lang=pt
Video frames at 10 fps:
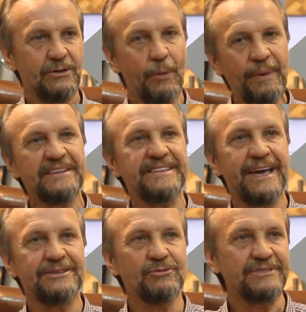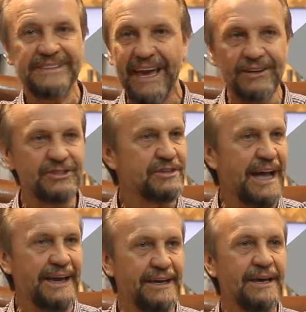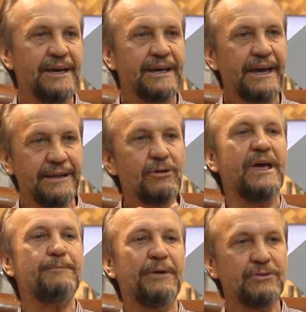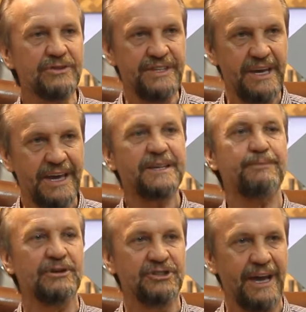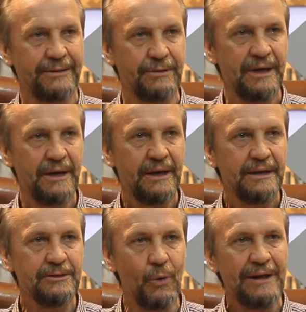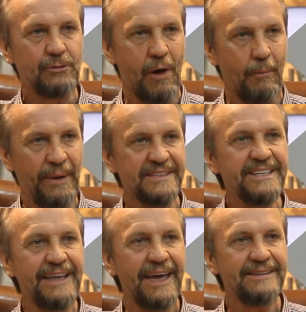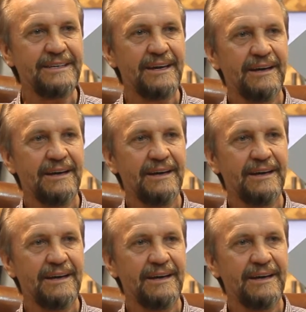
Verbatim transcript: No presente, um terço está aí querendo reproduzir esse projeto do atual presidente,